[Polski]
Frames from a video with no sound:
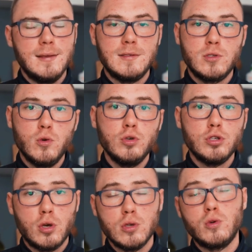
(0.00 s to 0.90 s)

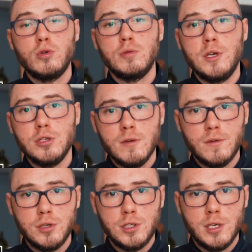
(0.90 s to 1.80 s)
Skurcz, rozkurcz
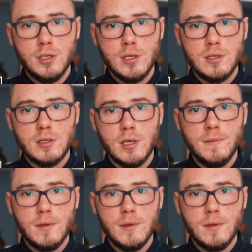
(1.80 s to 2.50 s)
mięśniowo-ścięgnisty,